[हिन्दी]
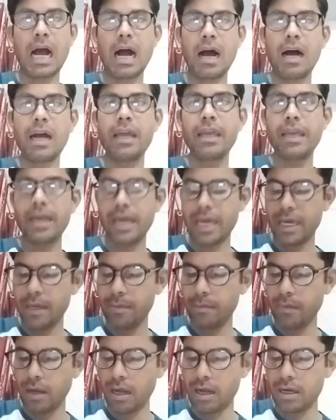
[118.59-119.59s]
आई
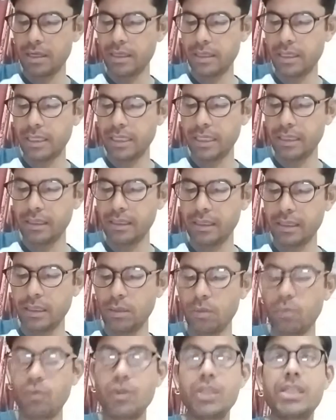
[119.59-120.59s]
एम आंटी
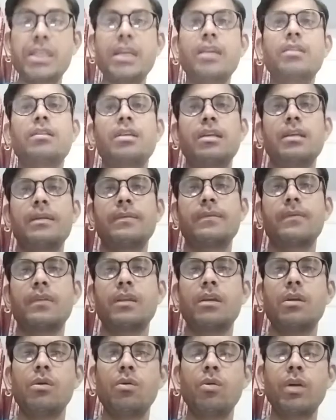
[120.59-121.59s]
विजयंती
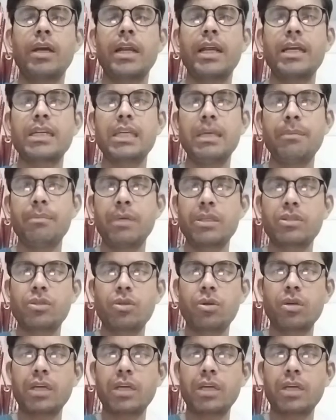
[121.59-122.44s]
कह रहा है कि बच्चों